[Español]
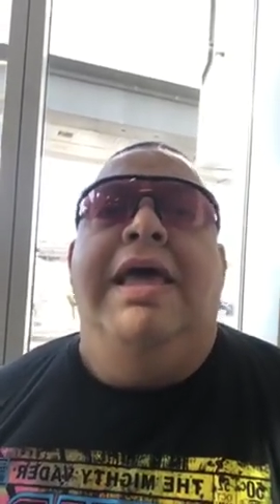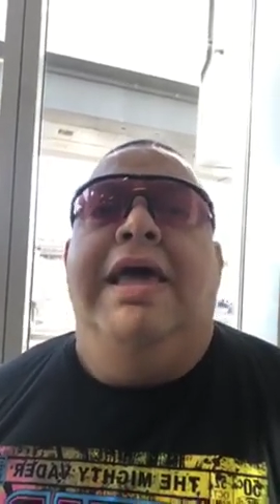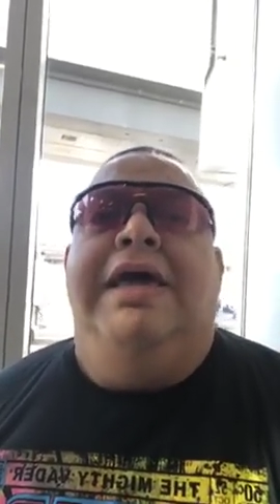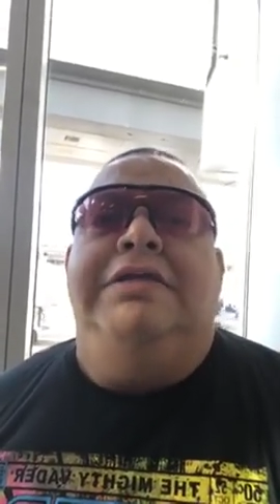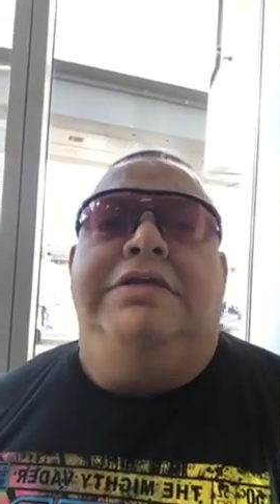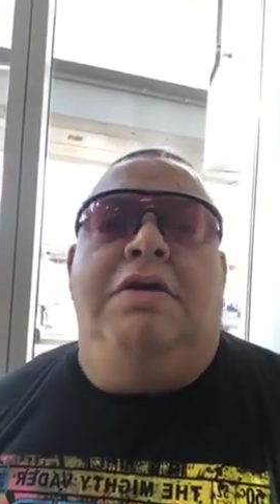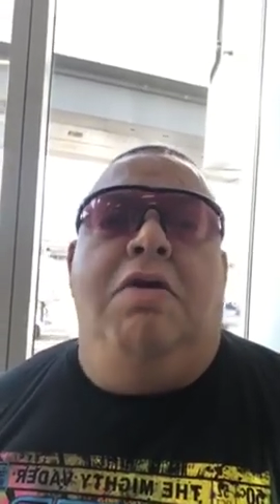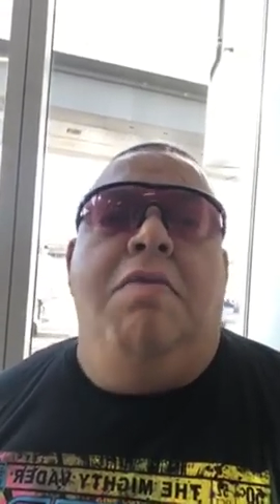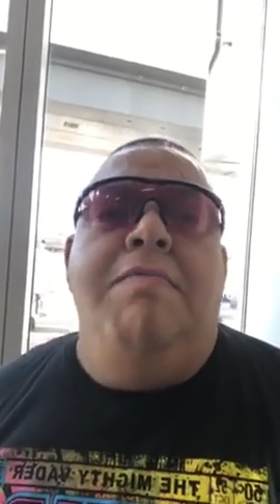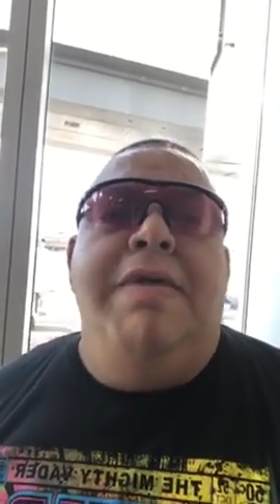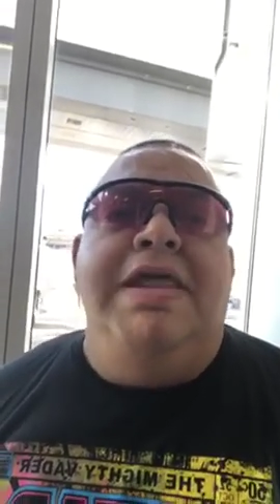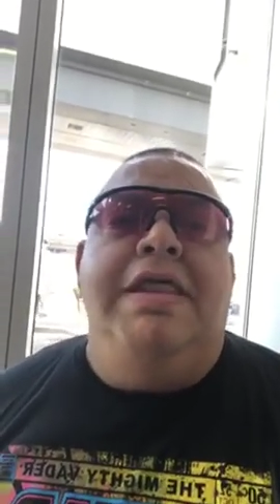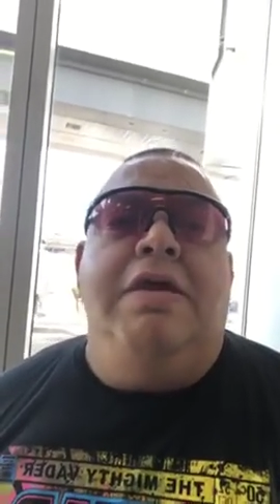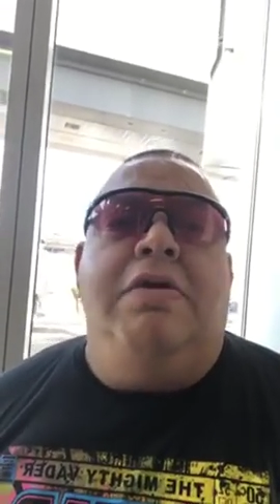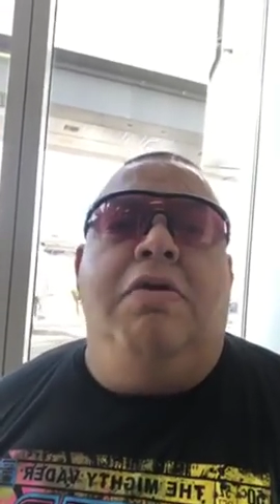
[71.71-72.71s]
es los
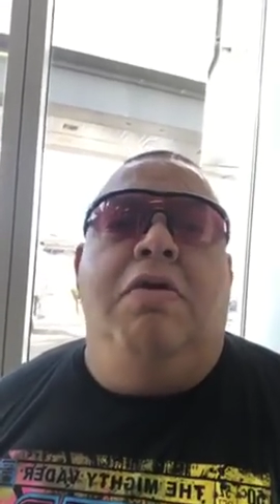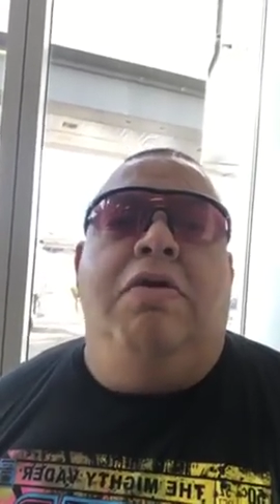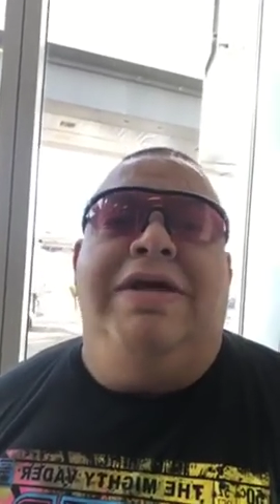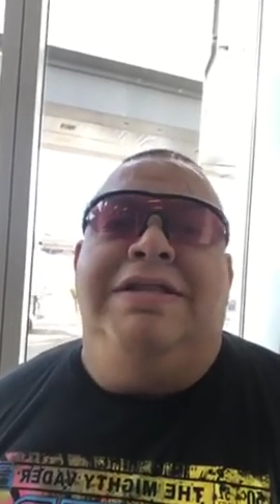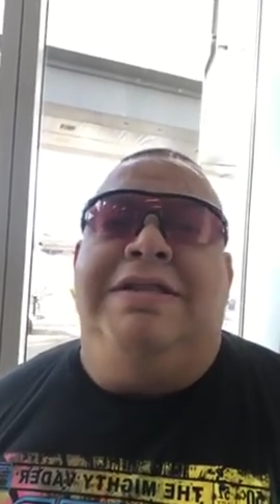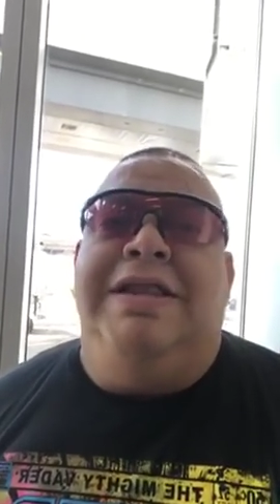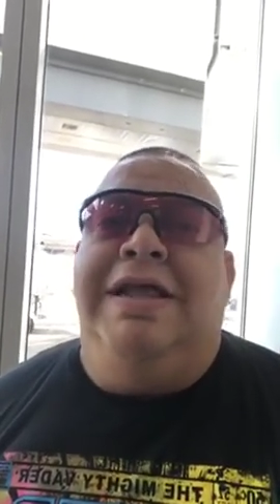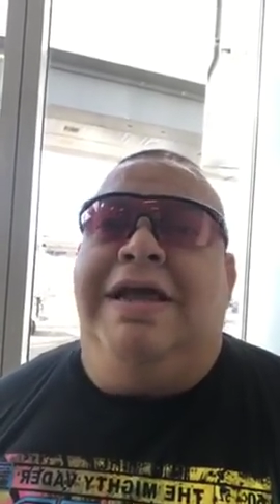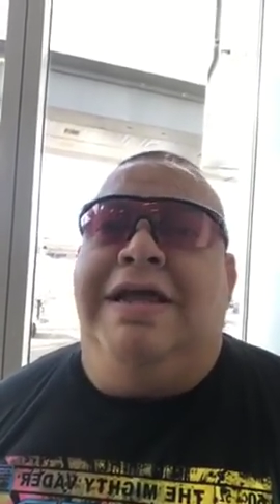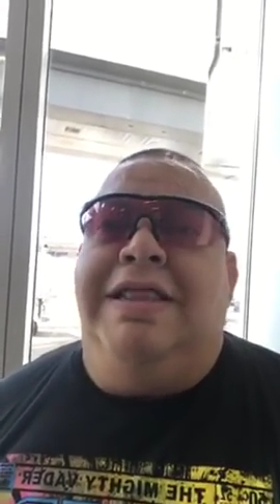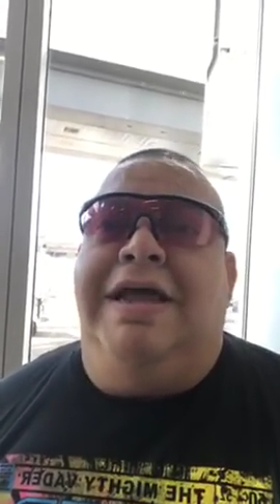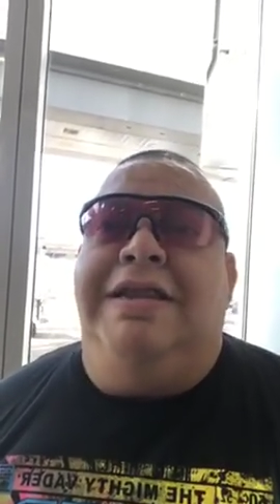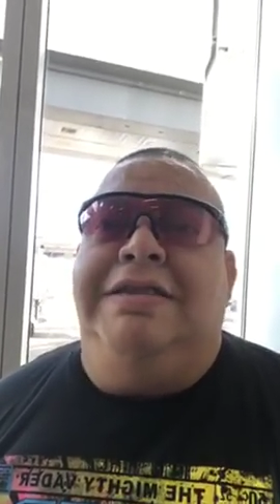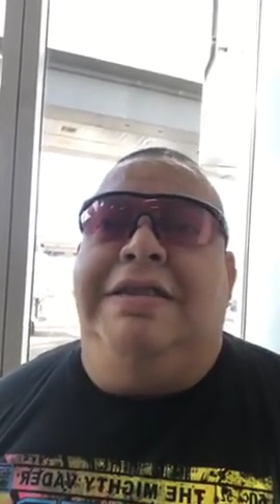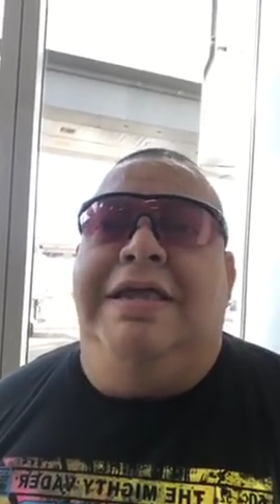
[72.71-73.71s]
médicos los que tienen que
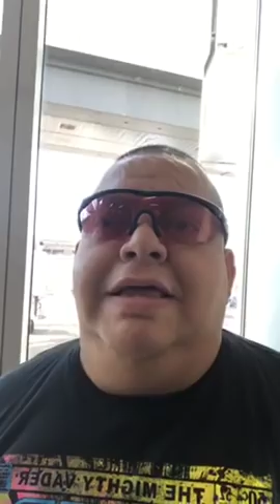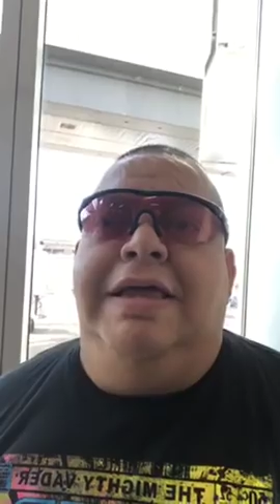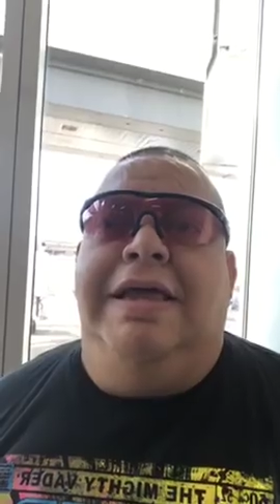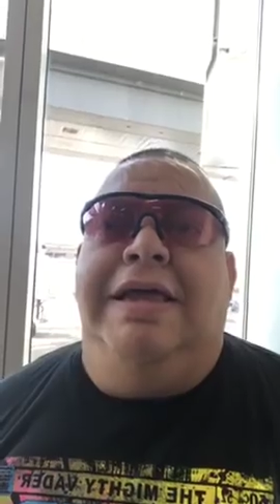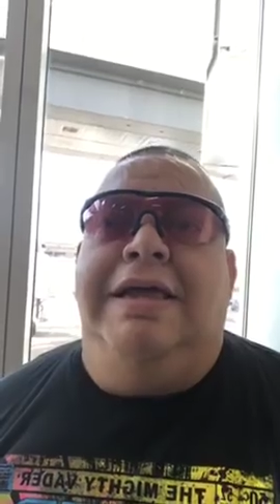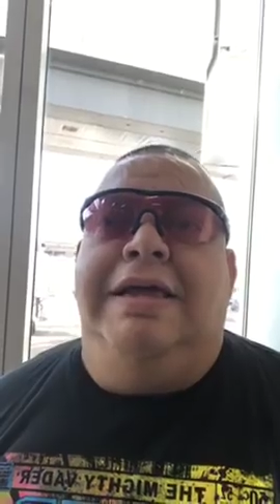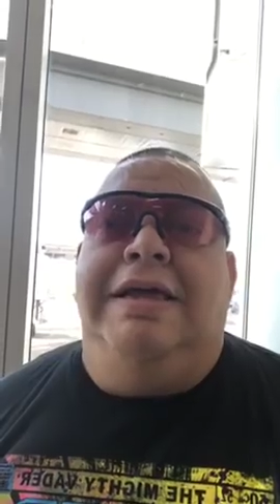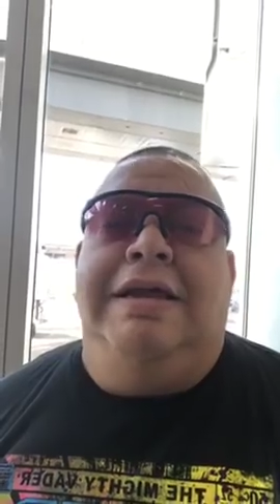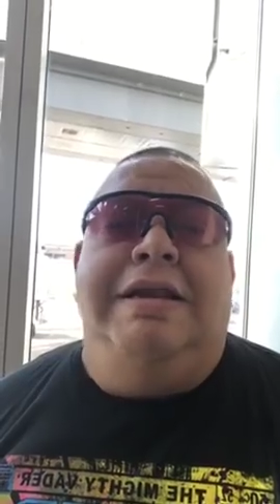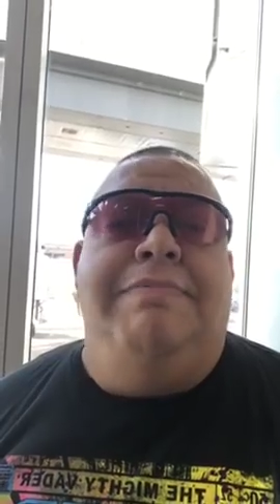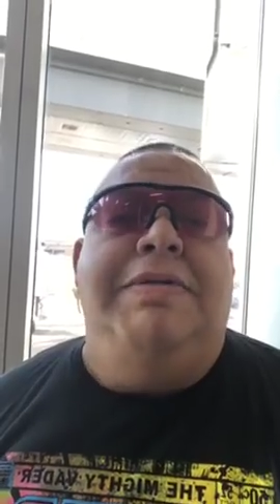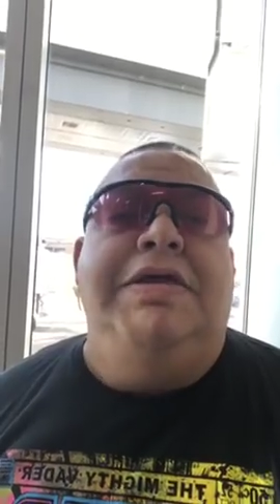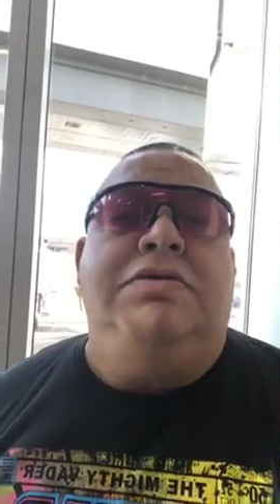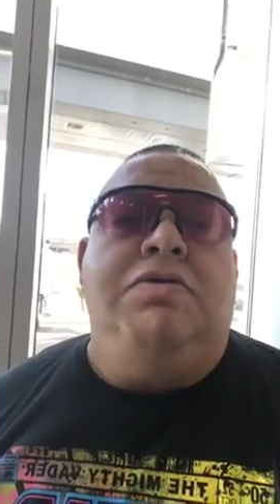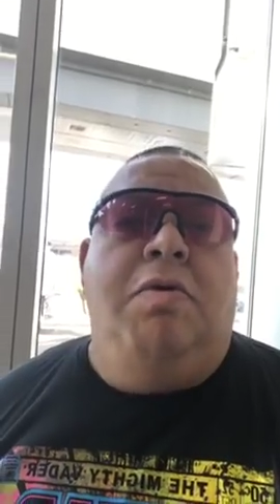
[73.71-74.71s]
darte eh, el
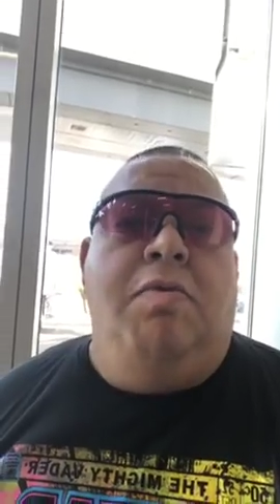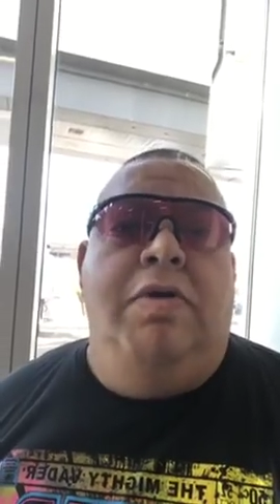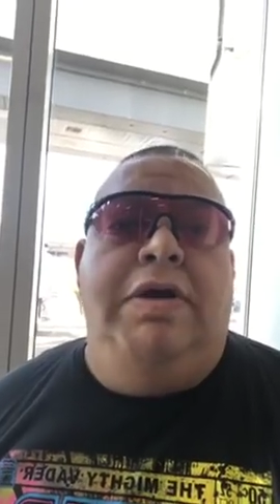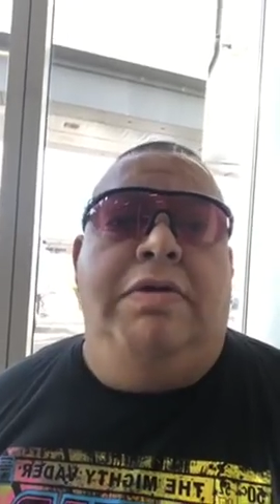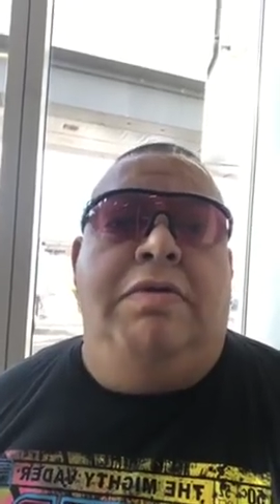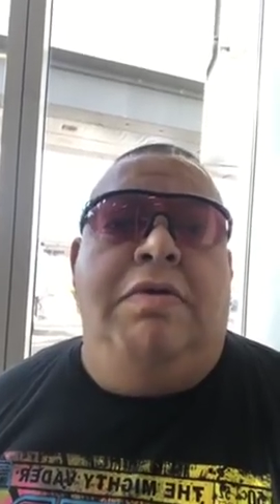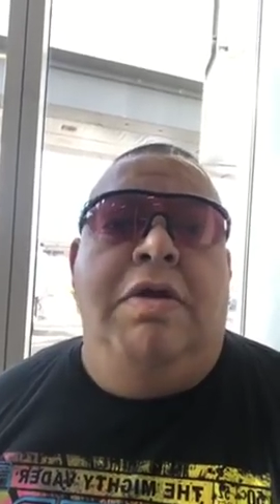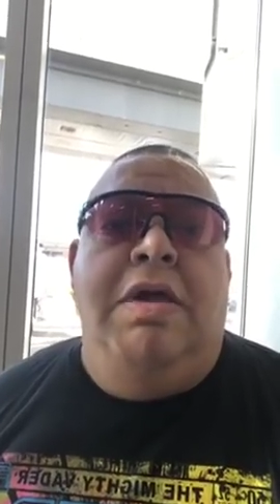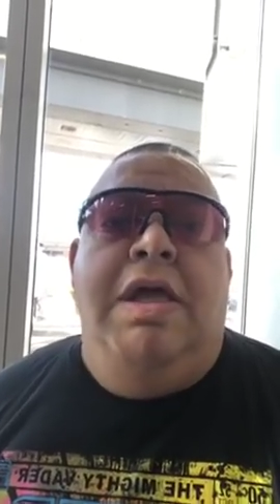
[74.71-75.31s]
visto bueno.